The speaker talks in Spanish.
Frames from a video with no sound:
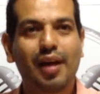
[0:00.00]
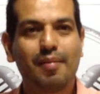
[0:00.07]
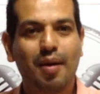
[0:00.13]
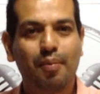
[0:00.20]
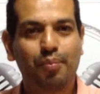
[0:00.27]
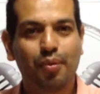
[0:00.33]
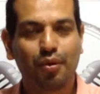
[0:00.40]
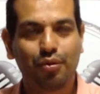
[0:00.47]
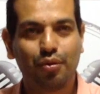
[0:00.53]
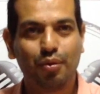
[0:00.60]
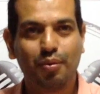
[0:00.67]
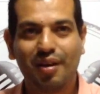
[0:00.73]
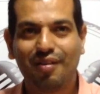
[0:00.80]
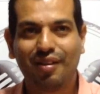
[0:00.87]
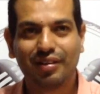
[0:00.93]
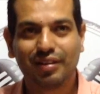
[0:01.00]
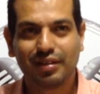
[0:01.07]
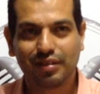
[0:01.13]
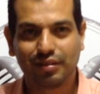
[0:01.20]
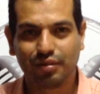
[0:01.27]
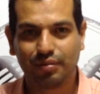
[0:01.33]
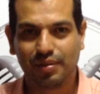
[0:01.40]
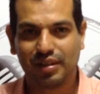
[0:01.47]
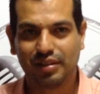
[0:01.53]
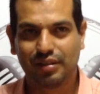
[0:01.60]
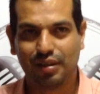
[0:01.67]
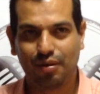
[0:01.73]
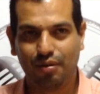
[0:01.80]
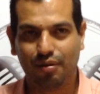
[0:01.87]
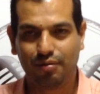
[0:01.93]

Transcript: me aportó bueno antes de sufrir ese